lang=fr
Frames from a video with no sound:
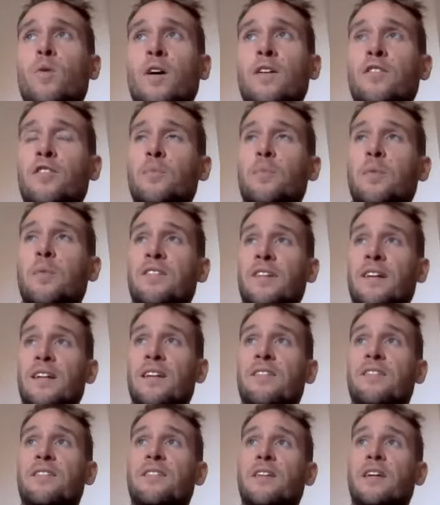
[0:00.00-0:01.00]
Pourquoi se
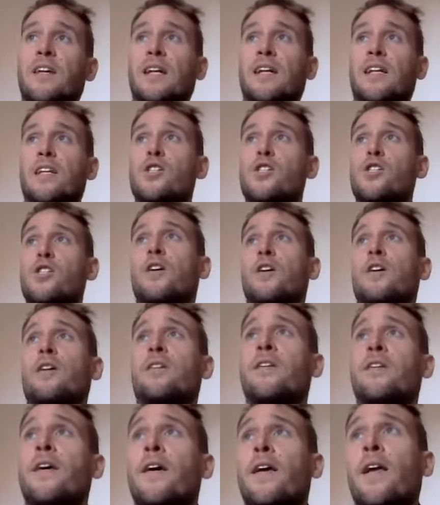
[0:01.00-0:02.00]
spécialiser avec les
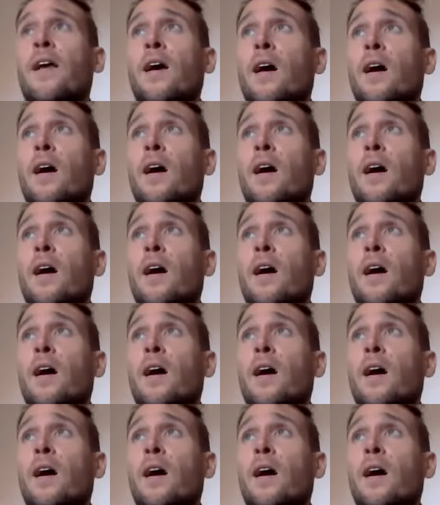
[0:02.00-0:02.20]
jeunes